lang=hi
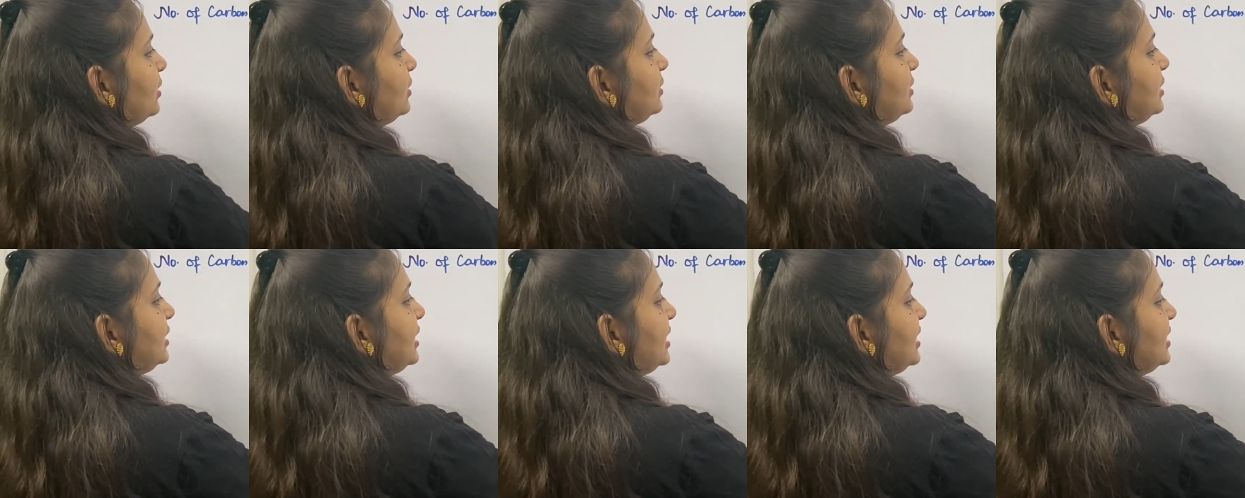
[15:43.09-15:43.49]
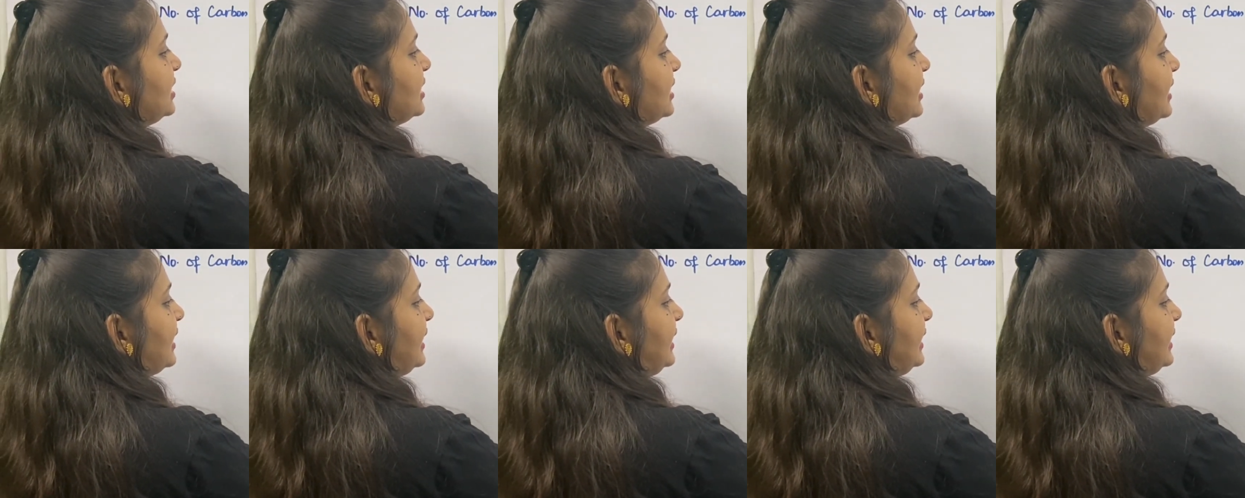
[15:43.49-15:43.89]
तीन
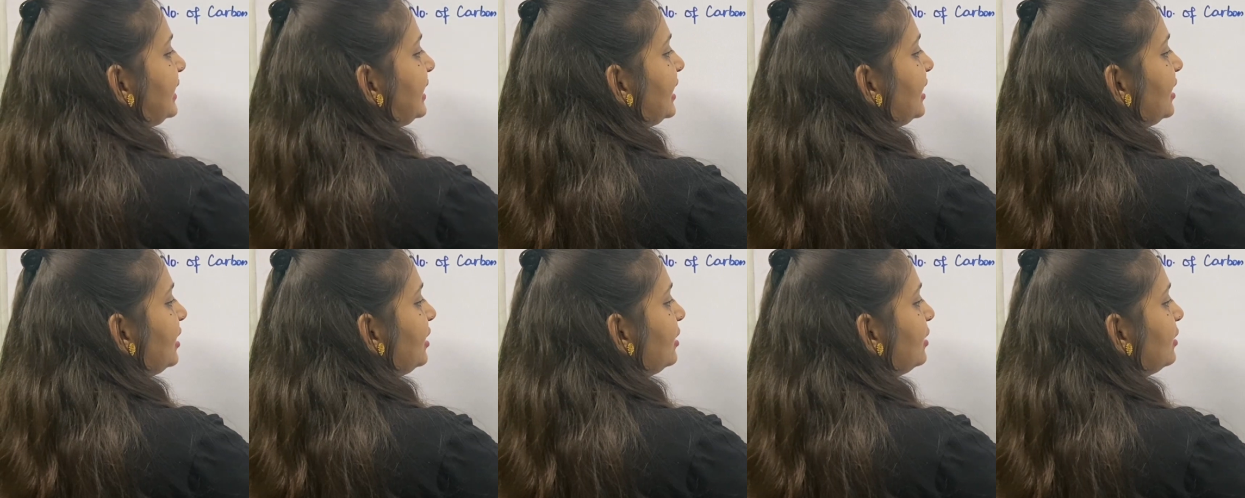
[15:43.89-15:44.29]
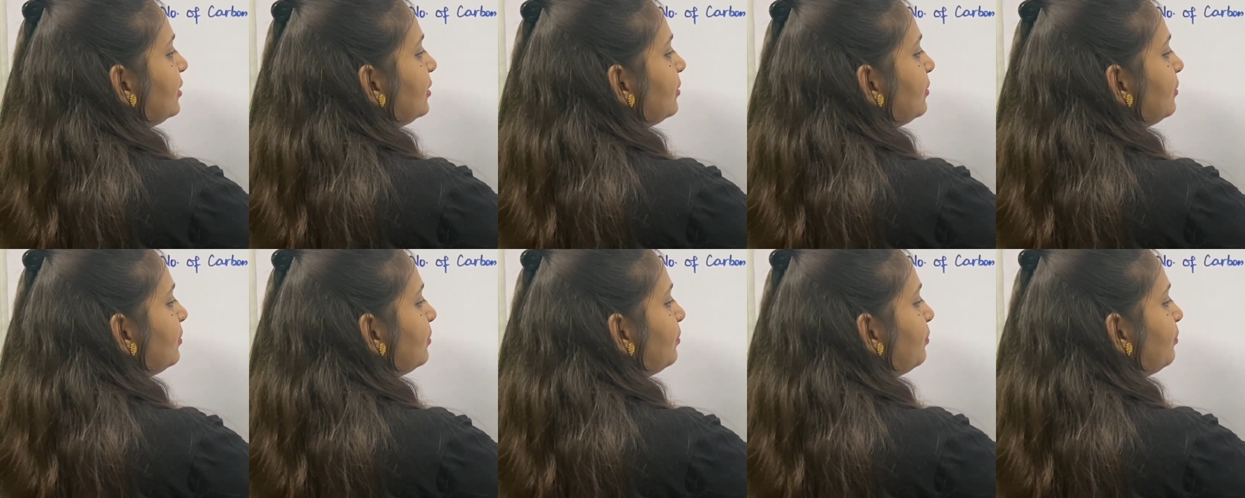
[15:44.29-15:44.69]
के लिए
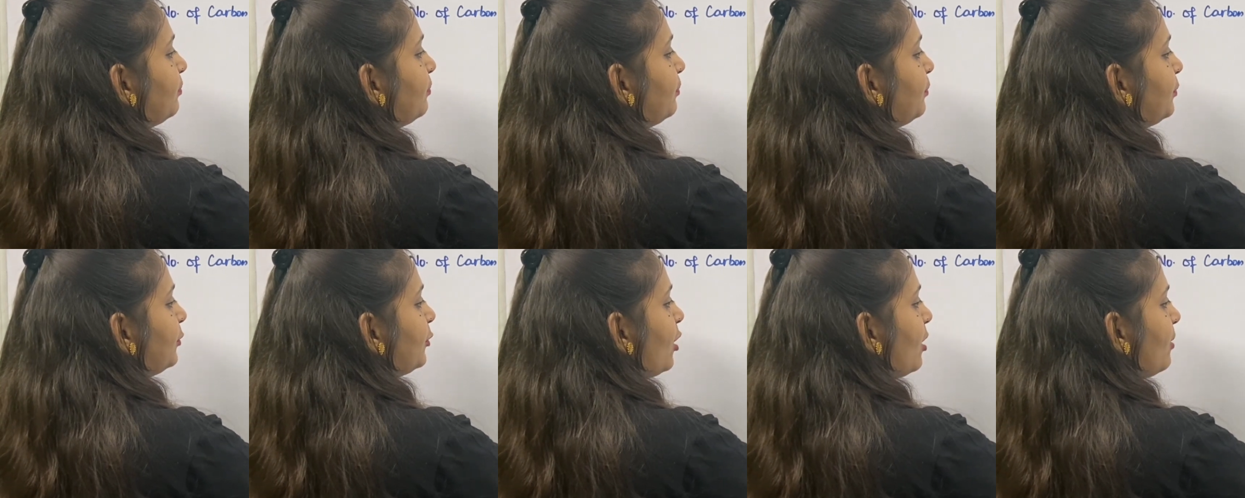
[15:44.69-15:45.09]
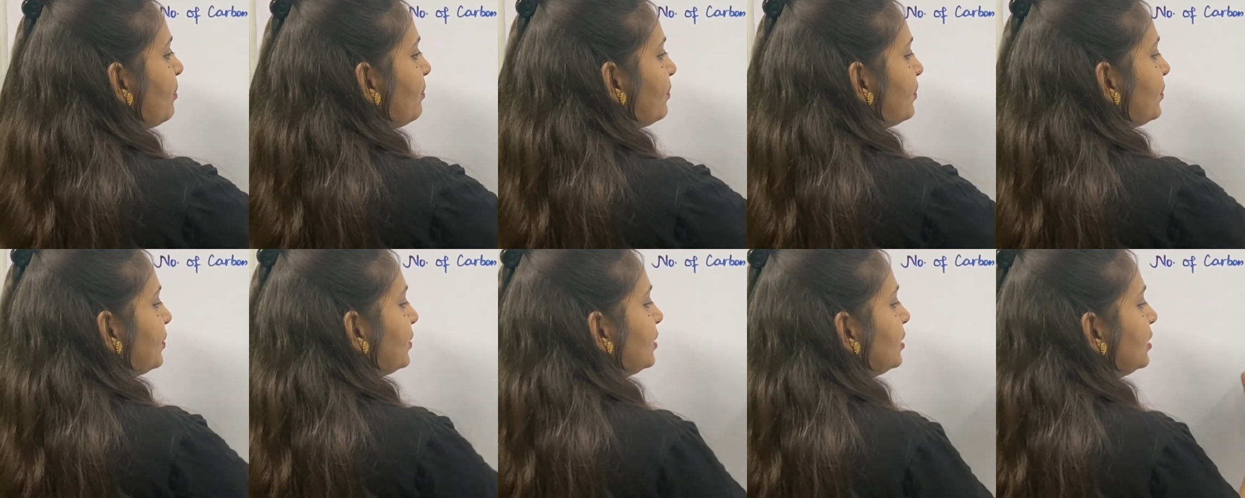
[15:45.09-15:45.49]

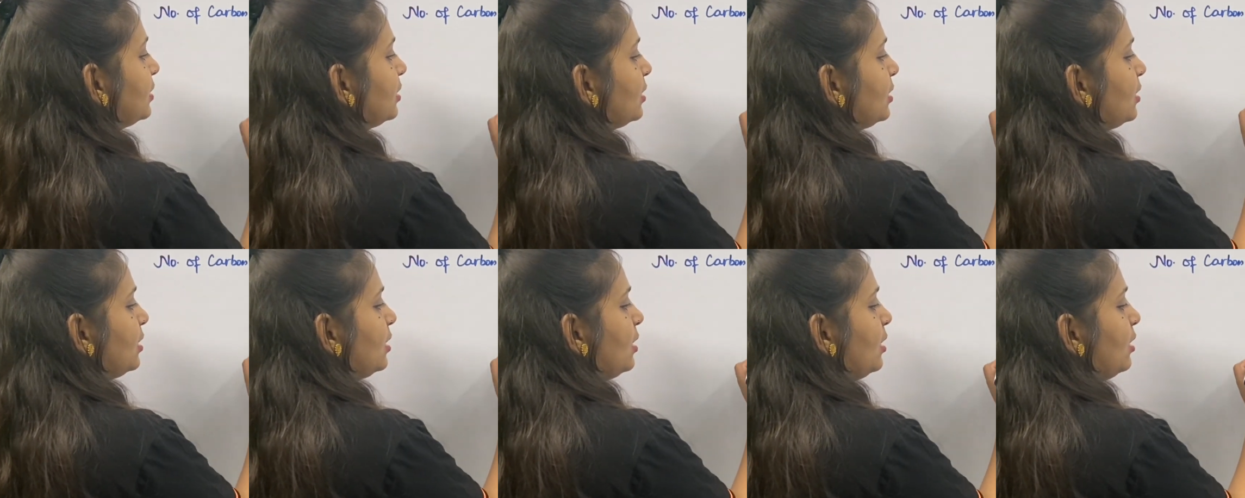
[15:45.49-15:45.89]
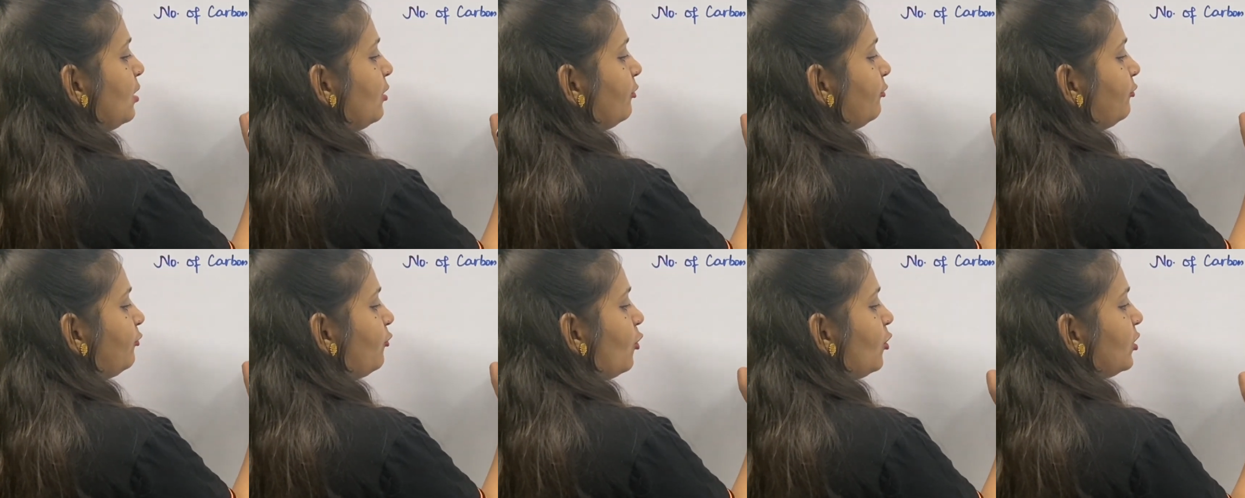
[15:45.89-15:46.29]
प्रॉप
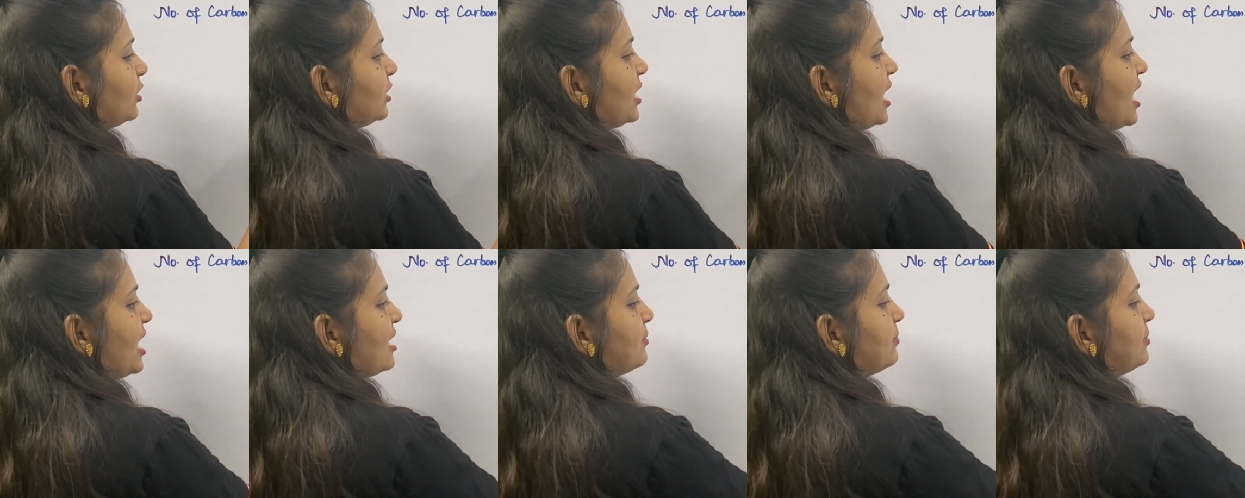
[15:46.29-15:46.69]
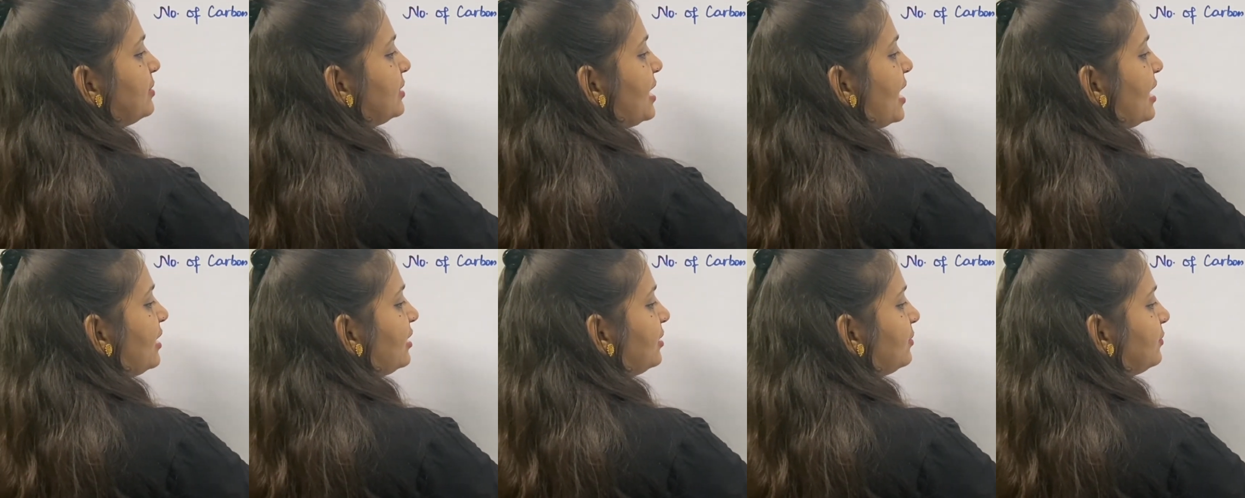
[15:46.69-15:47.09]
फोर कार्बन
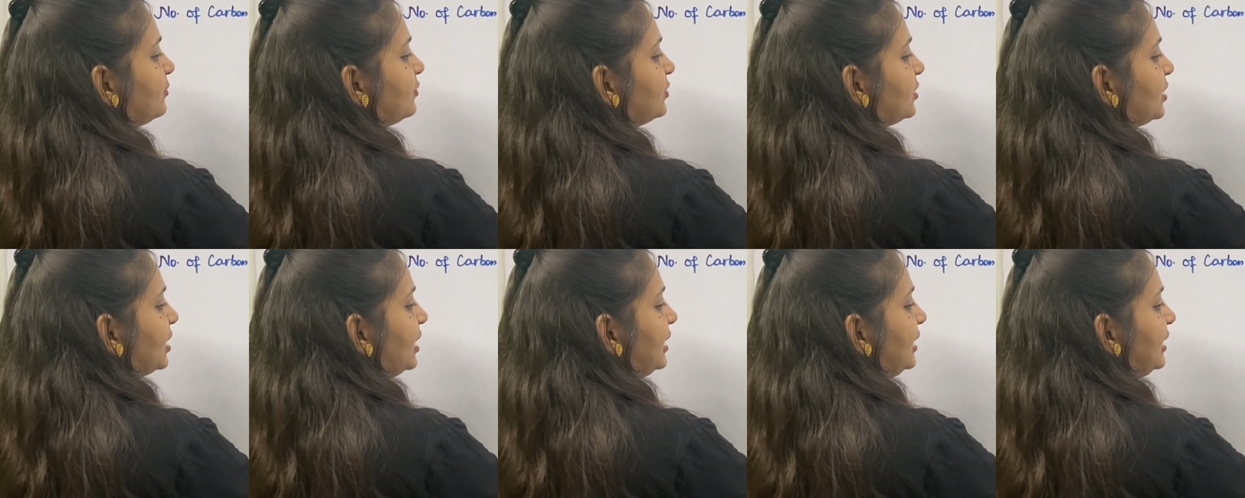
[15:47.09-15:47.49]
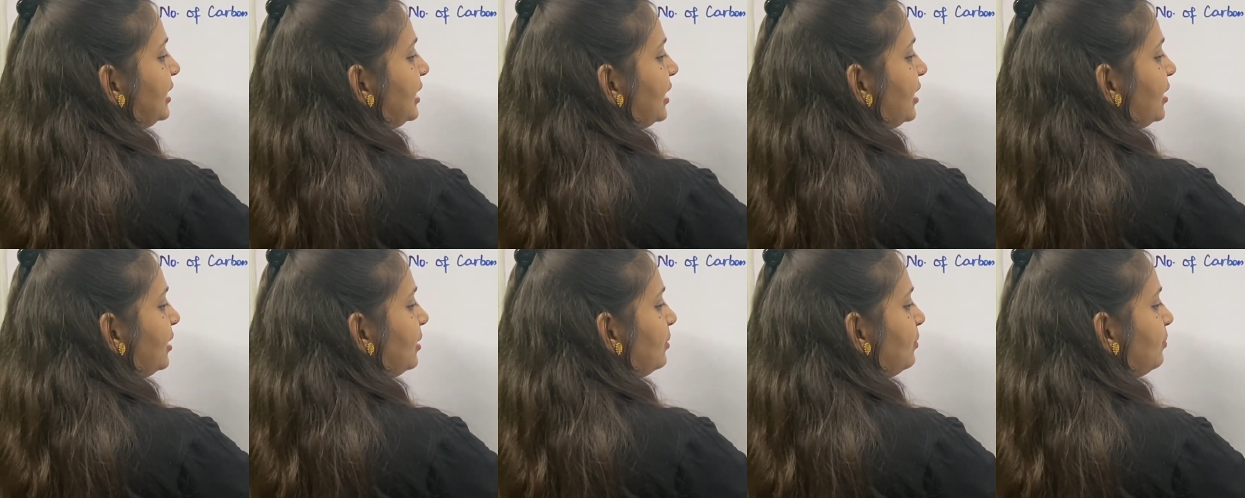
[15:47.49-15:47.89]
आइटम्स के
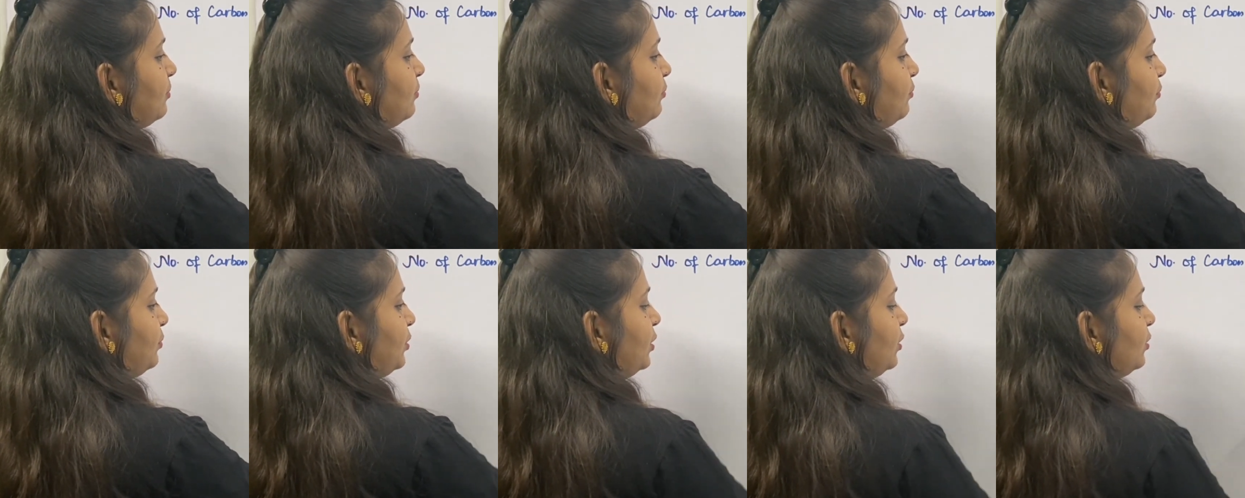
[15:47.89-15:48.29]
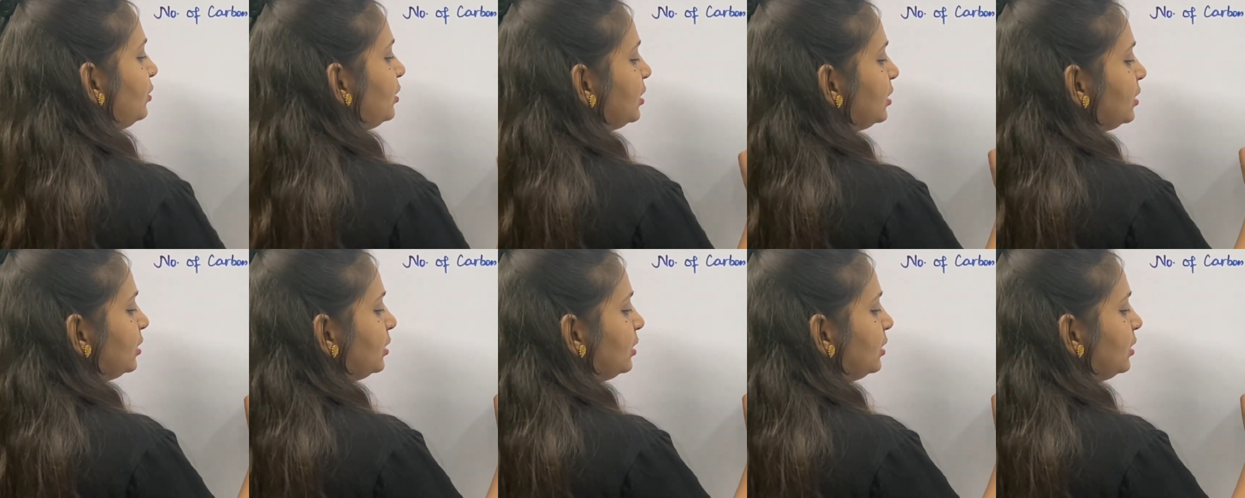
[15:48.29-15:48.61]
लिए ब्यूट